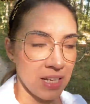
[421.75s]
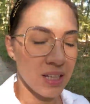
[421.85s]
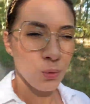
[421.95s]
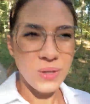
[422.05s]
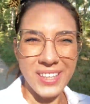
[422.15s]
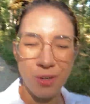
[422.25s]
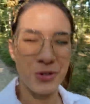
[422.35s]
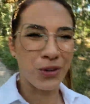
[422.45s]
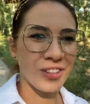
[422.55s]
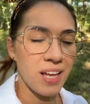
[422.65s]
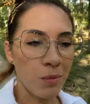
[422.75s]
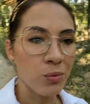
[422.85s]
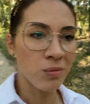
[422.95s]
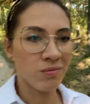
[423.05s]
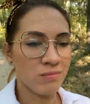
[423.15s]
dokładnie jakoś rok temu,
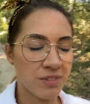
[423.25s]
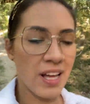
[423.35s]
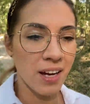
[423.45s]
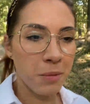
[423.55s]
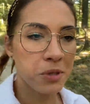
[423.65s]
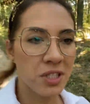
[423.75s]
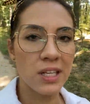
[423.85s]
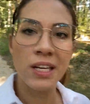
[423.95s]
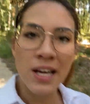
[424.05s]
wydaje mi się,